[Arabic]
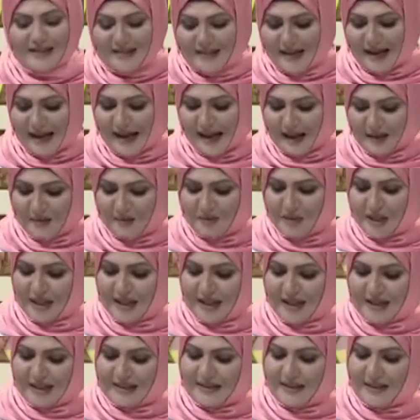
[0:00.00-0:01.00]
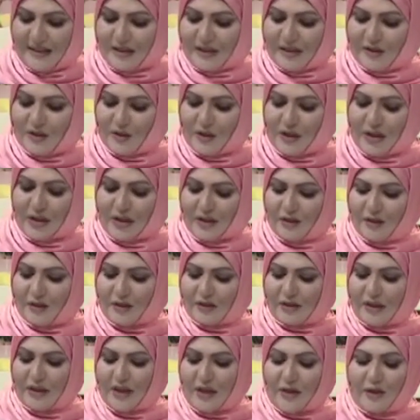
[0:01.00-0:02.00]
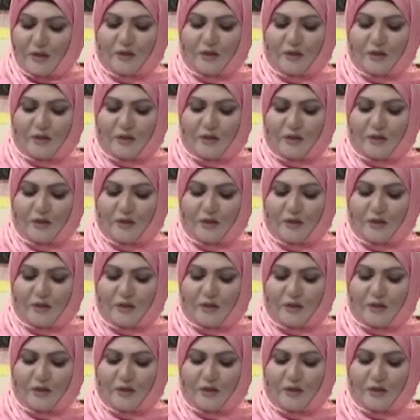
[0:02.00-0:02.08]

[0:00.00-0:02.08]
صاحب شركة آه، سولاريوس